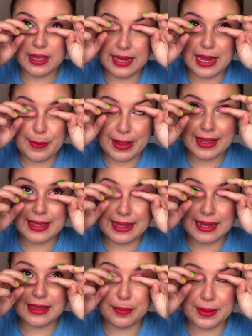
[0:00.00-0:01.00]
La
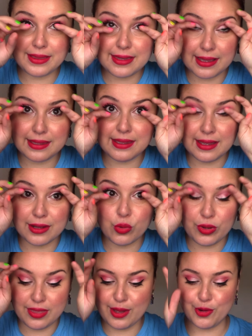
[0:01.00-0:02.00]
máscara de pestaña,
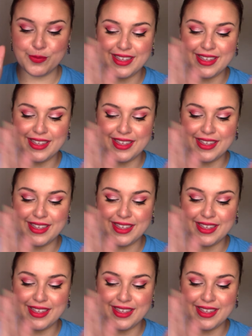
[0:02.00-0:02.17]
cuidado.